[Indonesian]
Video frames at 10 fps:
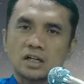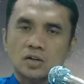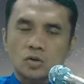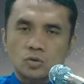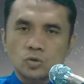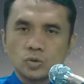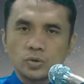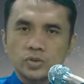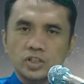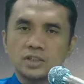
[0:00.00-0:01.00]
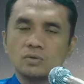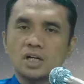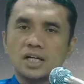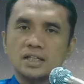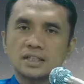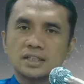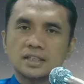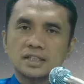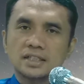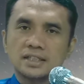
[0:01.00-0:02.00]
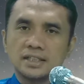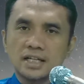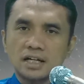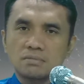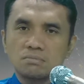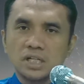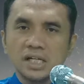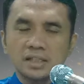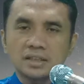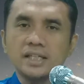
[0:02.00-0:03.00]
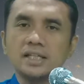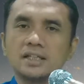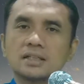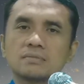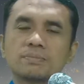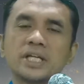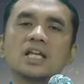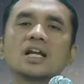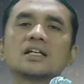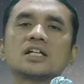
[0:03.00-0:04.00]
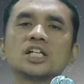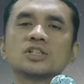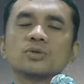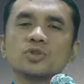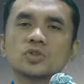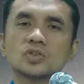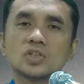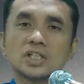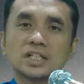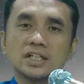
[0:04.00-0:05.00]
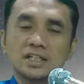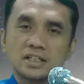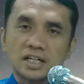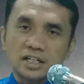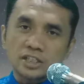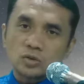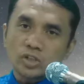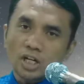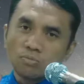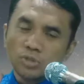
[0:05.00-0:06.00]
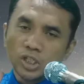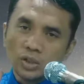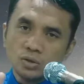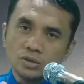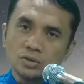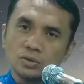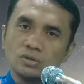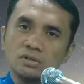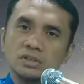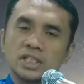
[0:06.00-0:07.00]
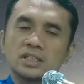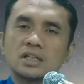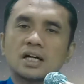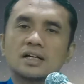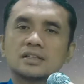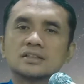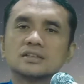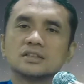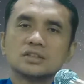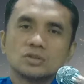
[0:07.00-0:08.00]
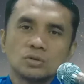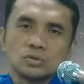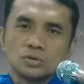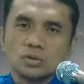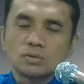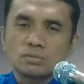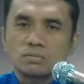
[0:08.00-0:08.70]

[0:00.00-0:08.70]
Roh Kudus itulah yang mengerti pikiran Kristus dan itu yang menuntun kita untuk